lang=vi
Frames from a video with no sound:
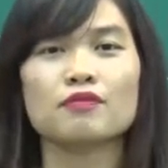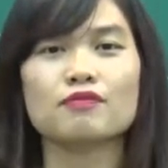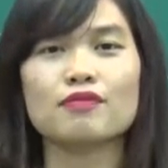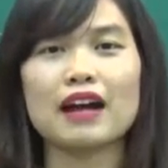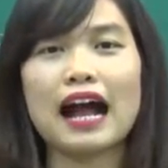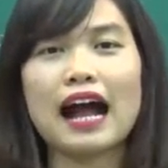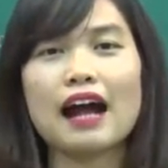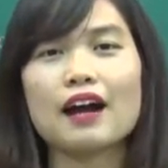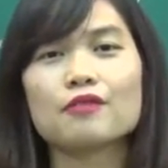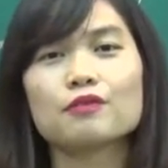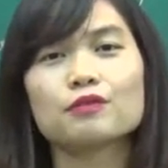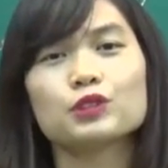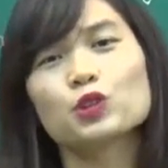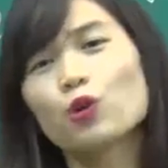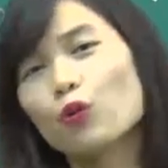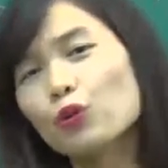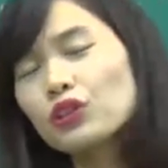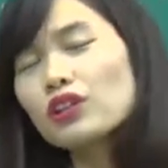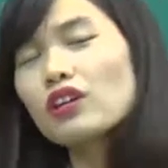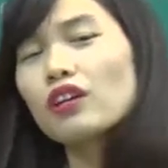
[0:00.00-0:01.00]
Và ví
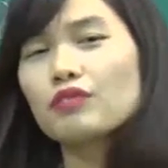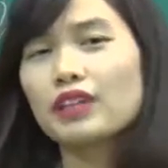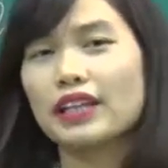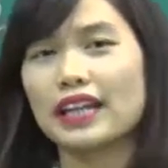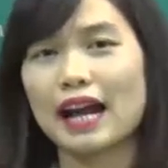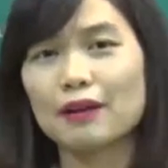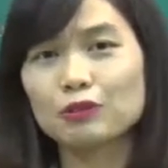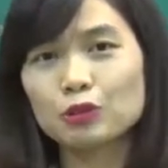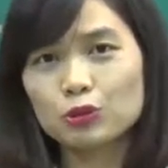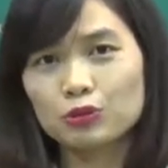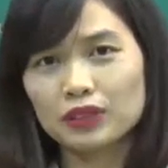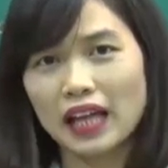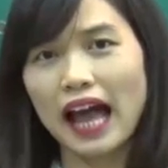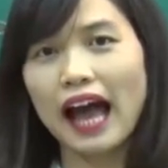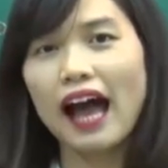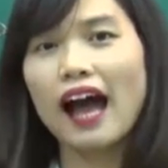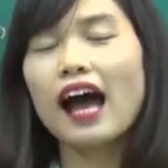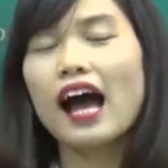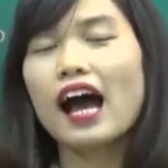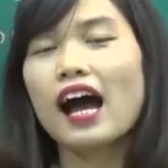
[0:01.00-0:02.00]
dụ như ở Việt Nam chúng
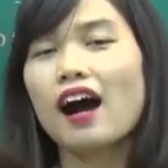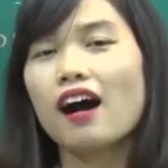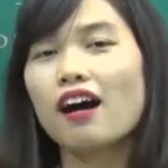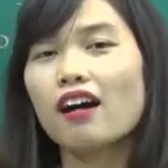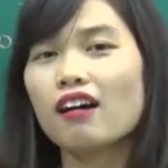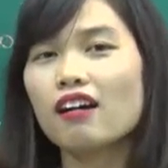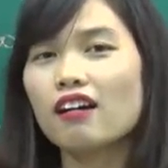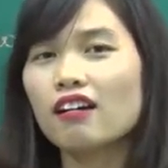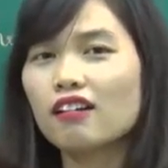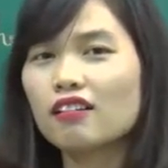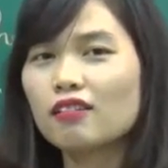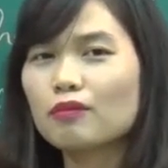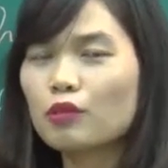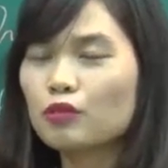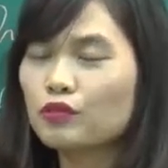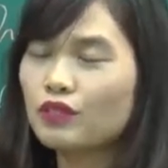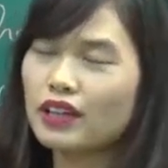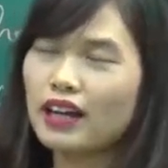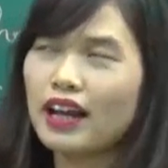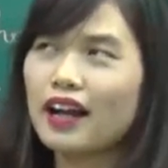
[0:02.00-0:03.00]
ta, ở
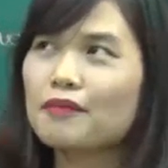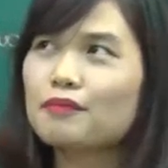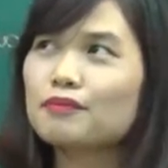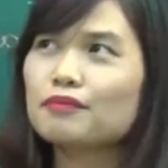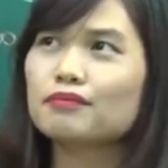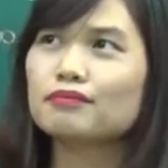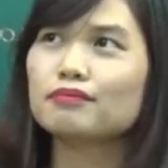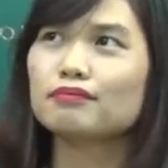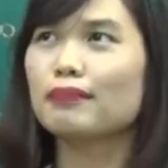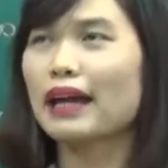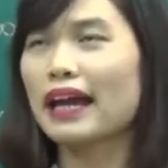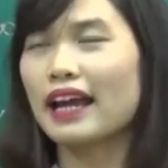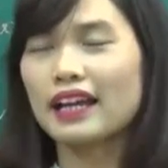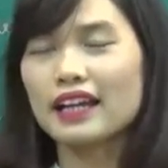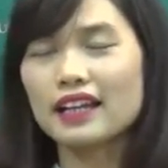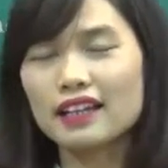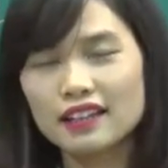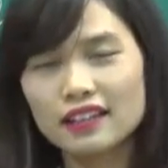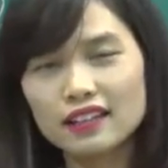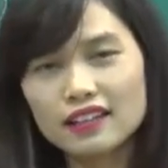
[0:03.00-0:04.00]
một Việt Nam
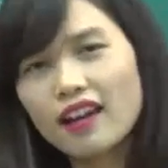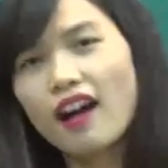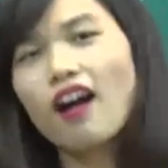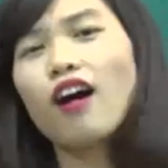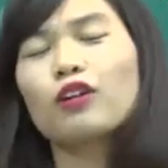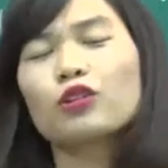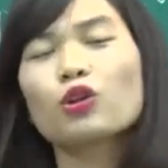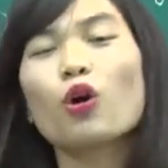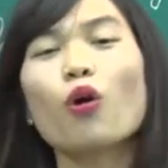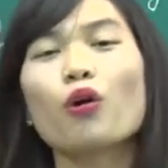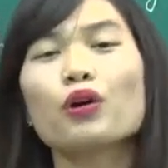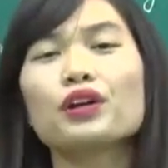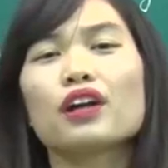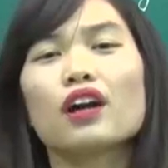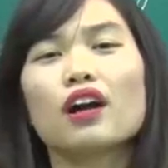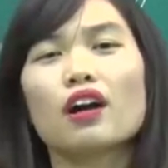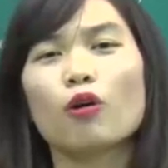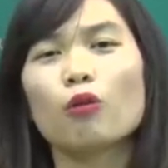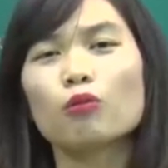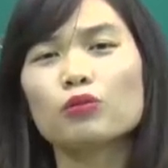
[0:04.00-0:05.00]
bé nhỏ thôi
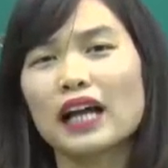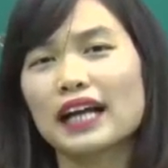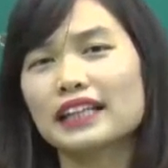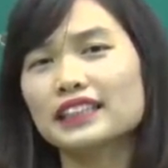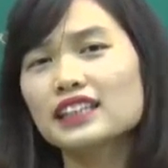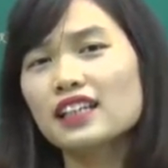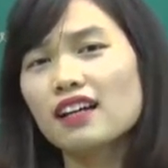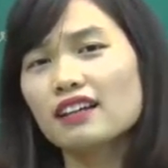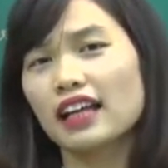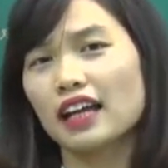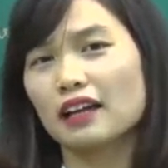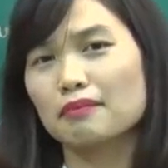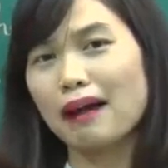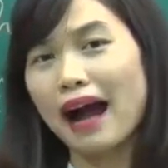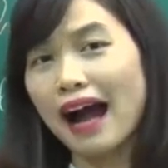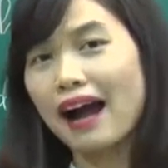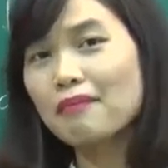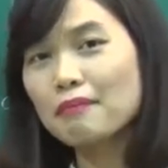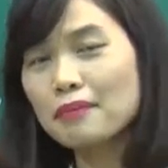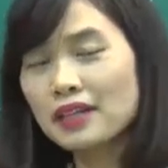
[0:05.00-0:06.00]
cũng đã chia thành
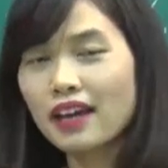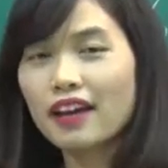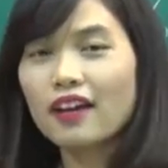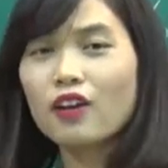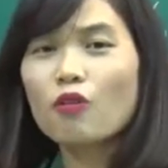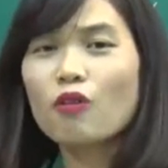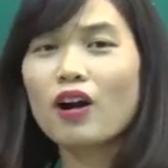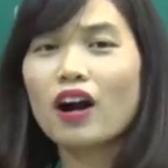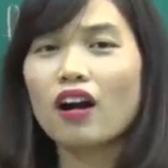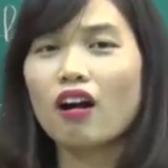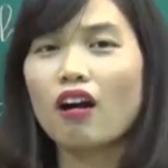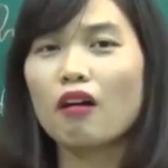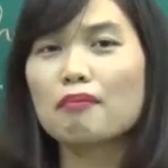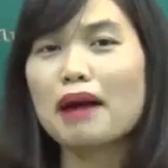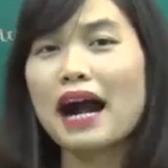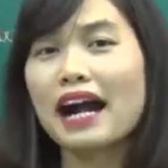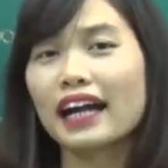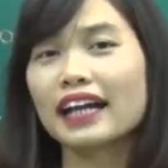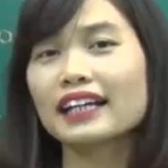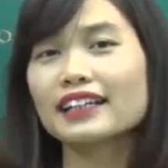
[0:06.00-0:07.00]
ba miền, đúng không ạ? Có
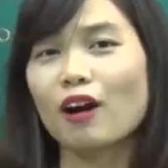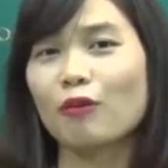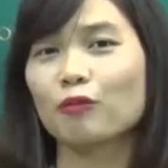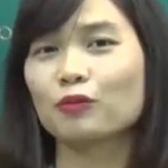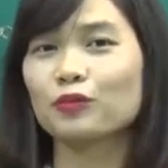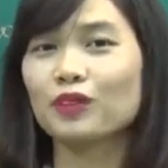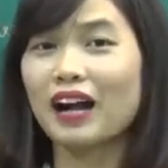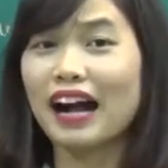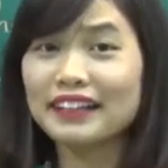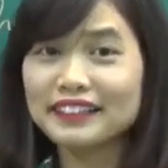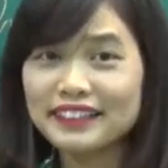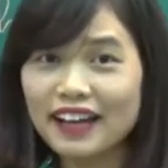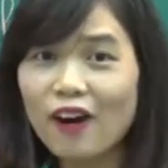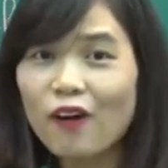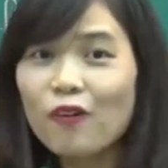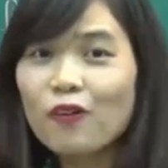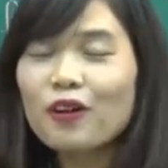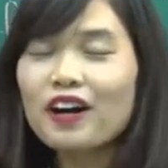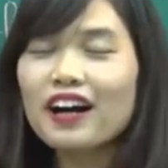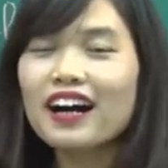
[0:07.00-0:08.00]
ba cách đọc khác
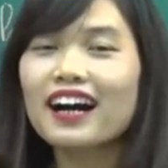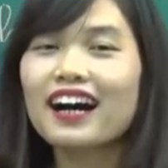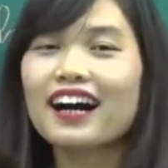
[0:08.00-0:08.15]
nhau.